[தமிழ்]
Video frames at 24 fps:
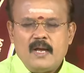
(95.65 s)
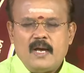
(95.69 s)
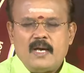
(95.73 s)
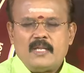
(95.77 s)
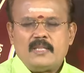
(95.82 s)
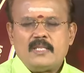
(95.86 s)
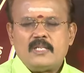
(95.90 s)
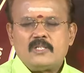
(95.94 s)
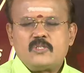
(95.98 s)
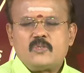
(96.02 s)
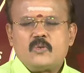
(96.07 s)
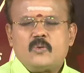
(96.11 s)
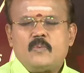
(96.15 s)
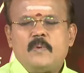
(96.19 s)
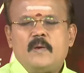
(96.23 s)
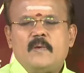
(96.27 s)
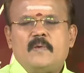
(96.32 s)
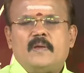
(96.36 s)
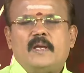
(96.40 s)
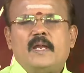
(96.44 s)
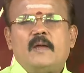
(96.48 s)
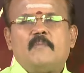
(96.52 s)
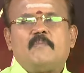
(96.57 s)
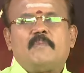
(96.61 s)
அந்த
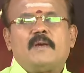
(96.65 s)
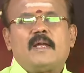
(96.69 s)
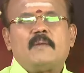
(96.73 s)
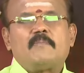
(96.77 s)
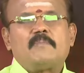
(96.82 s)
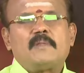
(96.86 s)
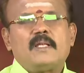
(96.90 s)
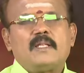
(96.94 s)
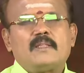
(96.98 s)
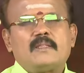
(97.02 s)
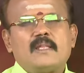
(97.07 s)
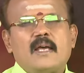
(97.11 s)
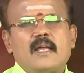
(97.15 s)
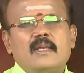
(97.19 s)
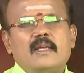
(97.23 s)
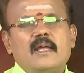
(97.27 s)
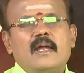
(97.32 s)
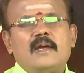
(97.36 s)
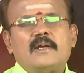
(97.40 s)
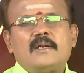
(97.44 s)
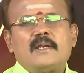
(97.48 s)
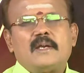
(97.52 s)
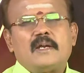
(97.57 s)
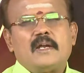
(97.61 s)
சுபவிரய பிராப்தத்தால்
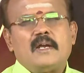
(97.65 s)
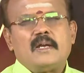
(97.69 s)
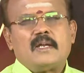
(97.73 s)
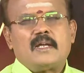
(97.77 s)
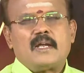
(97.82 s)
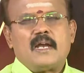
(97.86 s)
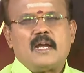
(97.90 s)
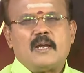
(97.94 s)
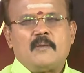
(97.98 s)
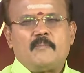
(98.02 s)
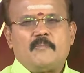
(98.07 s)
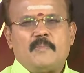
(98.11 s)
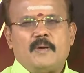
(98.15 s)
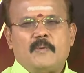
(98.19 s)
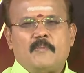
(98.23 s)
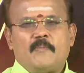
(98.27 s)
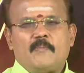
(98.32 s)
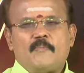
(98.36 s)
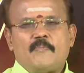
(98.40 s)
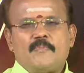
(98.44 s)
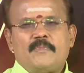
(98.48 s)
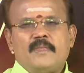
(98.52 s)
ஏற்றங்கள் காணப்படும்